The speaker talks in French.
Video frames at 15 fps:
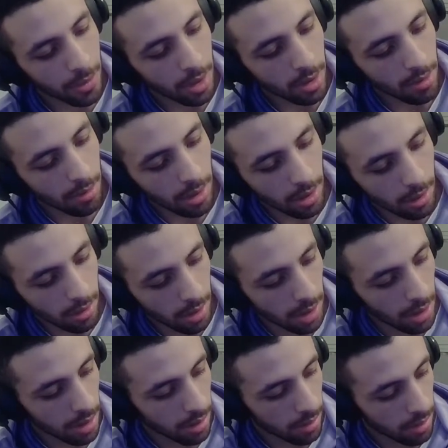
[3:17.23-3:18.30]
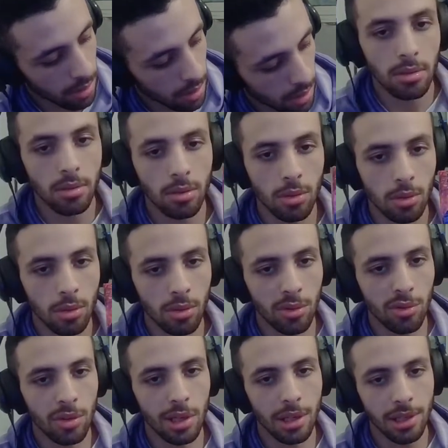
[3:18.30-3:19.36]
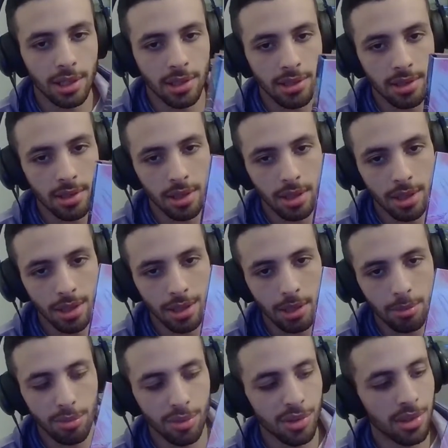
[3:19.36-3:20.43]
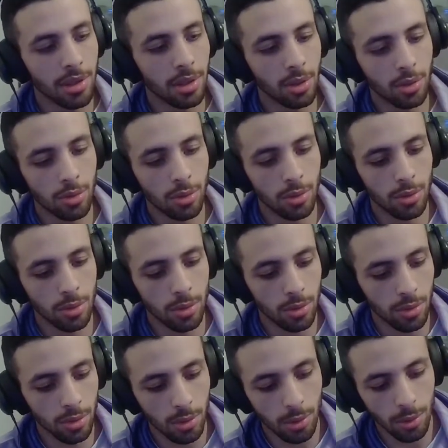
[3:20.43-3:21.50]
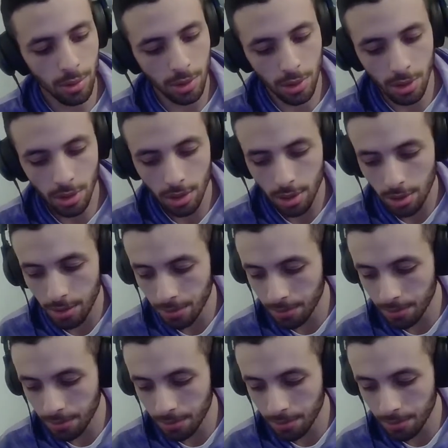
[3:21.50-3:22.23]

Mais tranquille. En gros, voilà, t'as ça, t'as le poster du, de l'auteur.